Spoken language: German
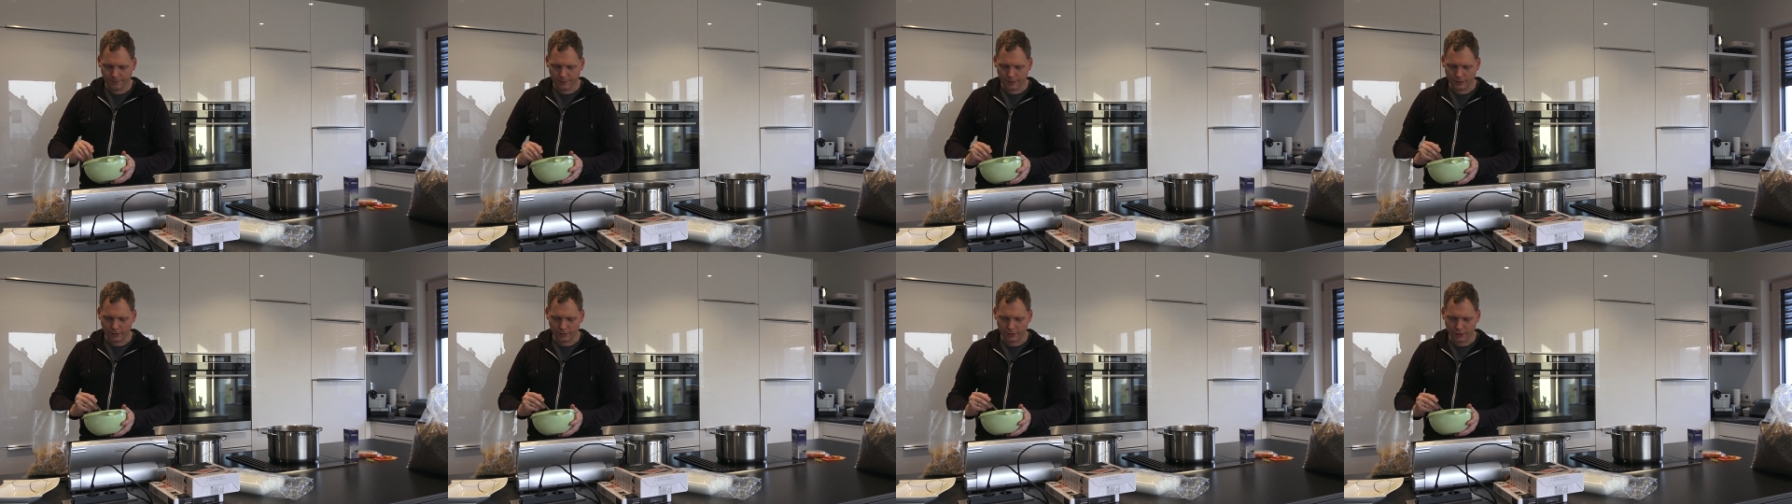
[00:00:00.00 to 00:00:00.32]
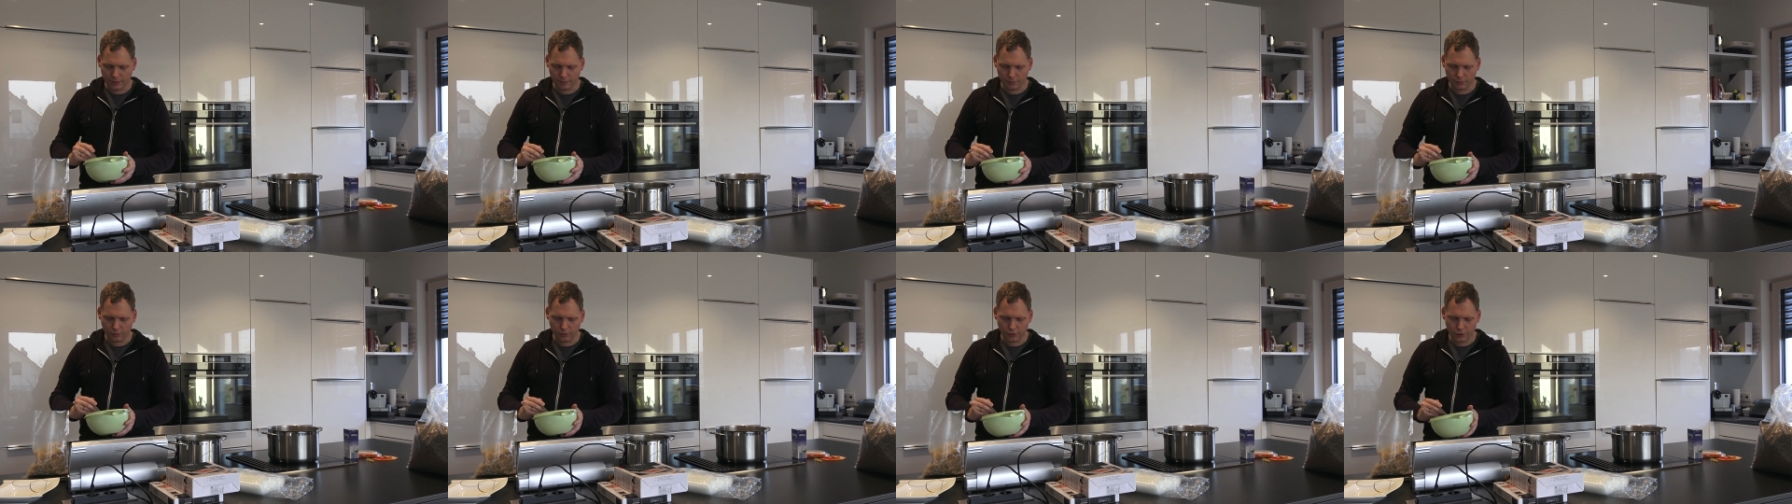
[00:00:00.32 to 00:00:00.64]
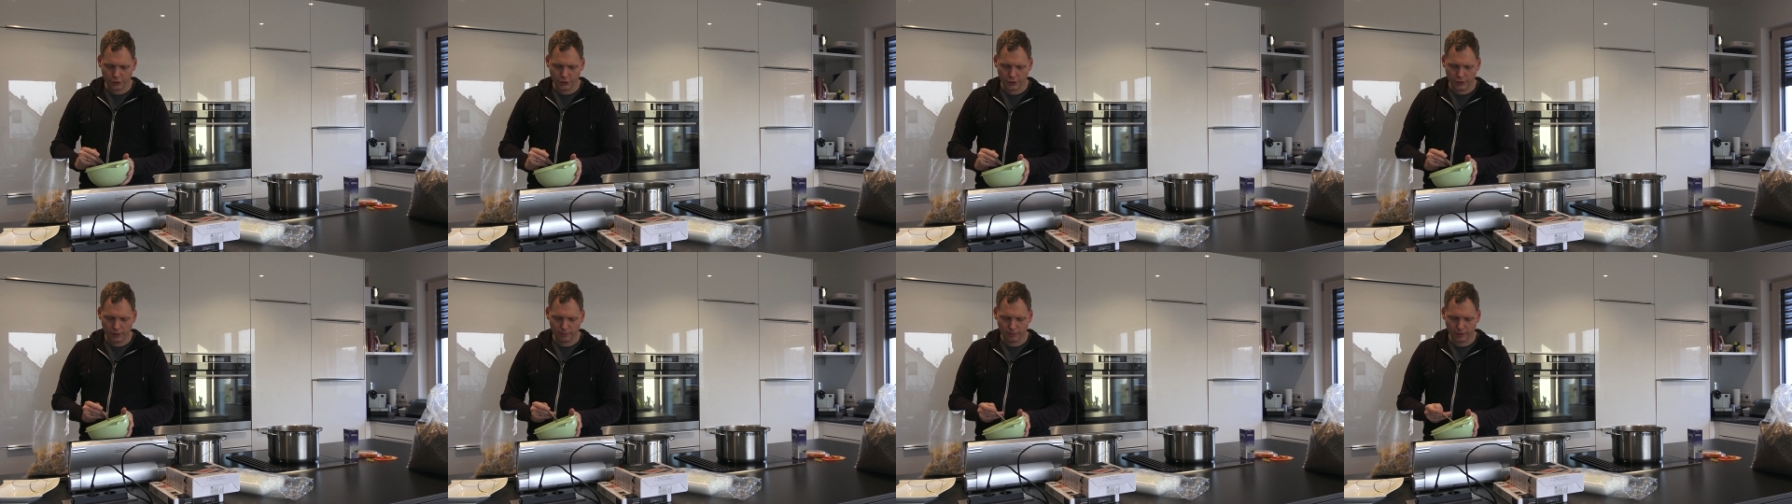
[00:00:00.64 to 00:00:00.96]
Es gibt
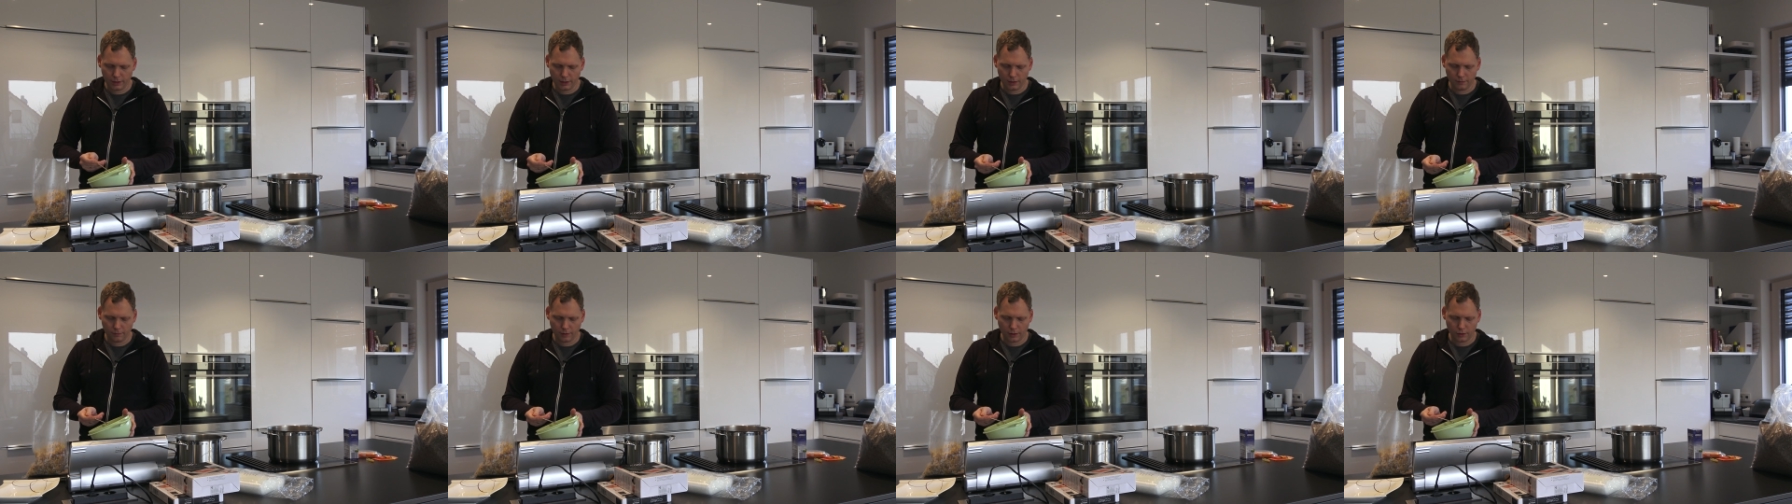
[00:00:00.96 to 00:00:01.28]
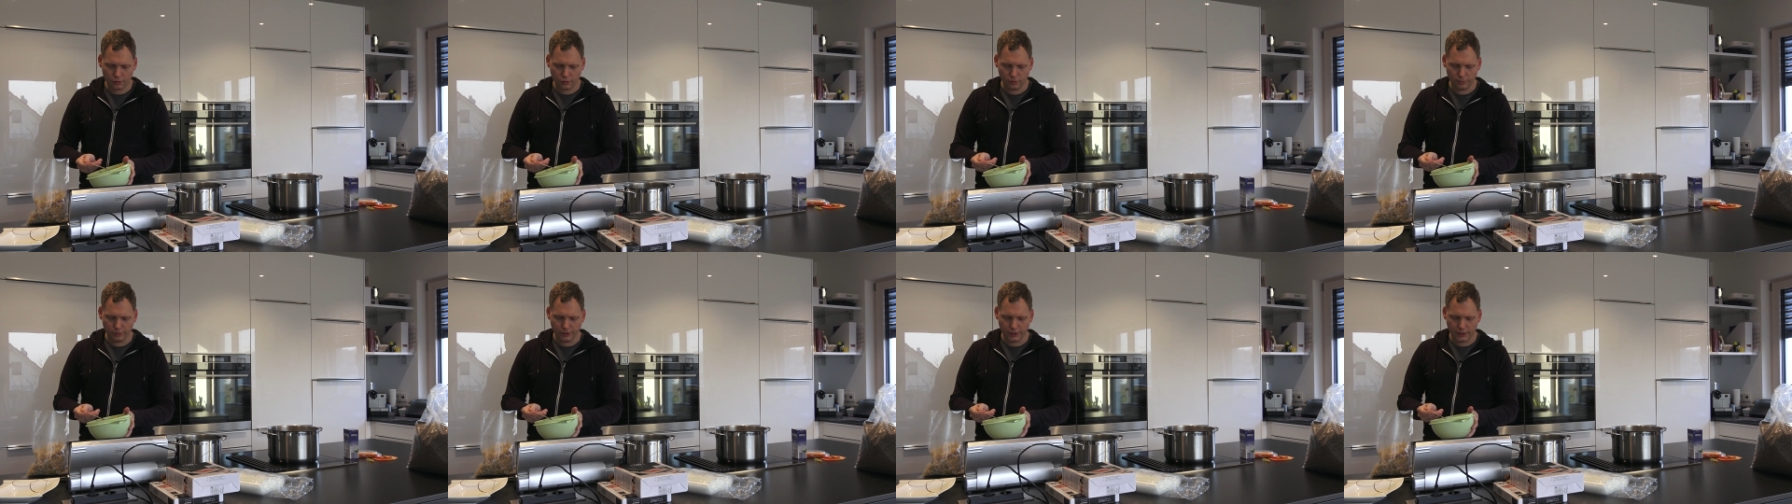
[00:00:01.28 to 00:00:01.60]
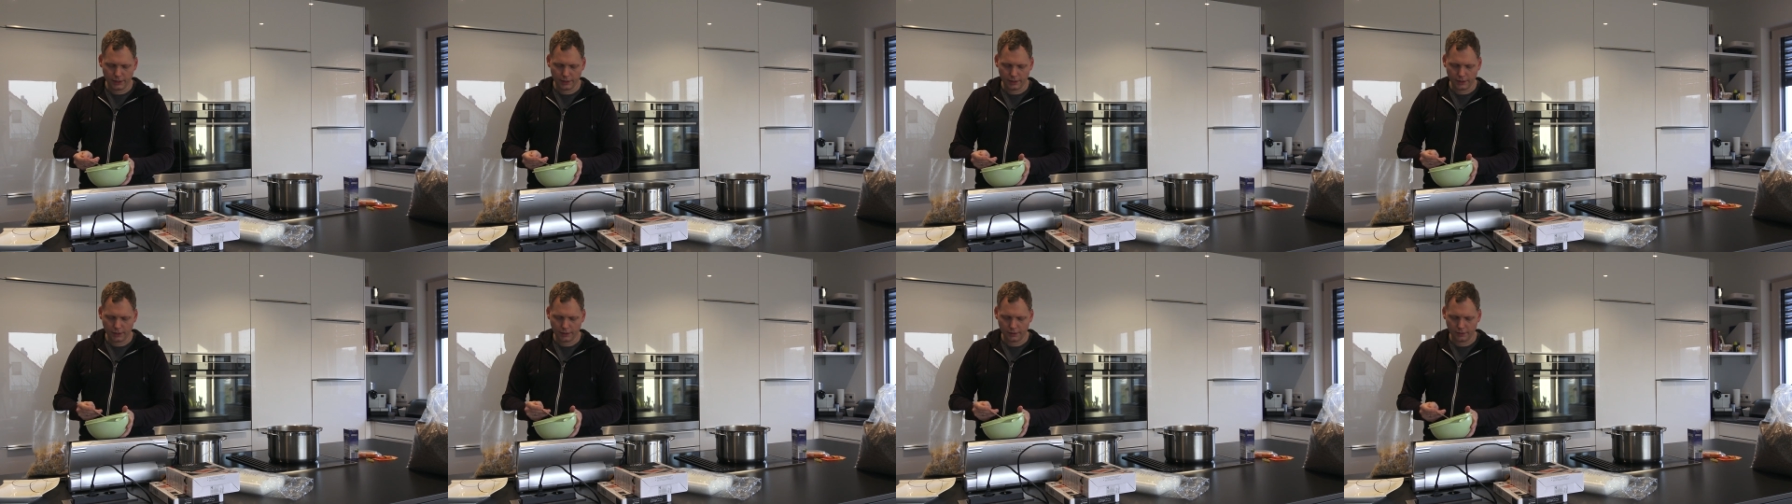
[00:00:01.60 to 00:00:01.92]
Unterschiede bei den
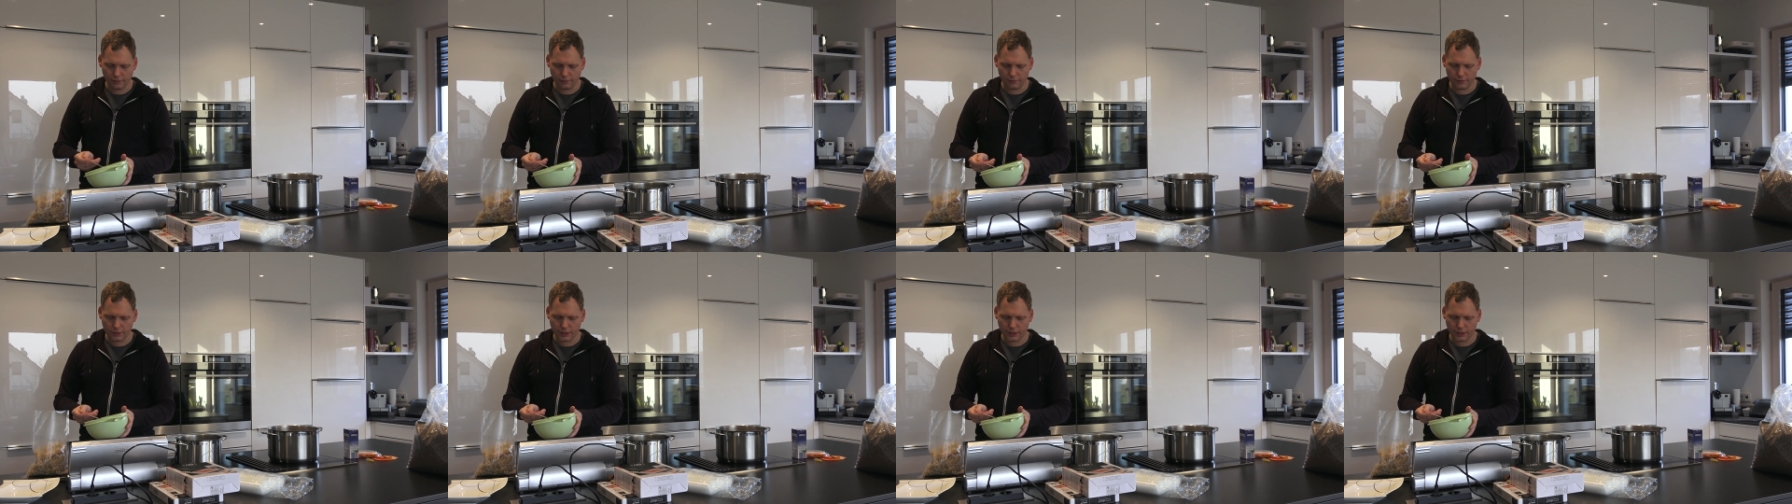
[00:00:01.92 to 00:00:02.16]
Vakuumiergeräten.